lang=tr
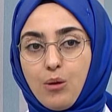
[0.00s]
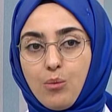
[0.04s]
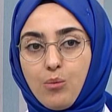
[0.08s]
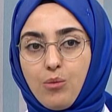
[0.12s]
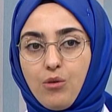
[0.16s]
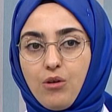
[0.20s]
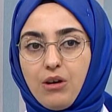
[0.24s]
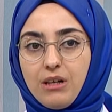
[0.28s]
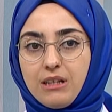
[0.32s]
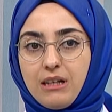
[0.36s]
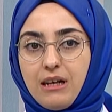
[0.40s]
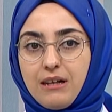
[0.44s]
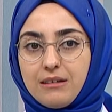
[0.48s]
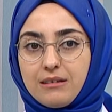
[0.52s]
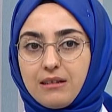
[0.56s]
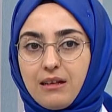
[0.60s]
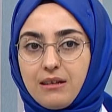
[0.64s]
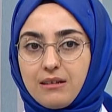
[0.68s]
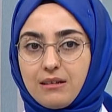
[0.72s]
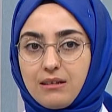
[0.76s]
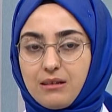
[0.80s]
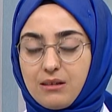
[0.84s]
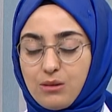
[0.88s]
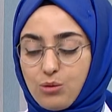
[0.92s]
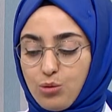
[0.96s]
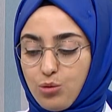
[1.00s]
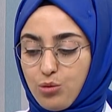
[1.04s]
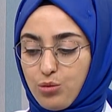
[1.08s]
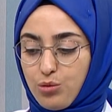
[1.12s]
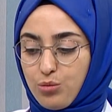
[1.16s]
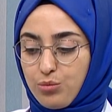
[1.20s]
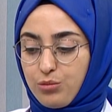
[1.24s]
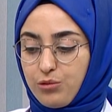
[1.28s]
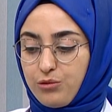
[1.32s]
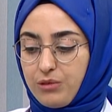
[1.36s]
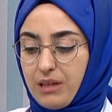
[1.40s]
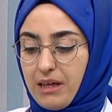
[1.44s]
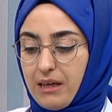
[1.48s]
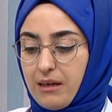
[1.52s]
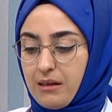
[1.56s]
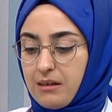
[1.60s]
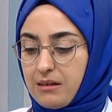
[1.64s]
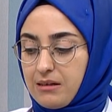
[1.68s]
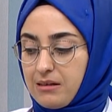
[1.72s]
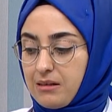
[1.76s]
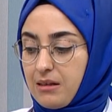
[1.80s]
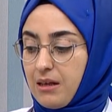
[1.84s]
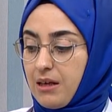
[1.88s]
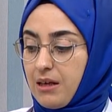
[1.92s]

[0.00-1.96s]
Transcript: bu alandan da sorumlu değiliz.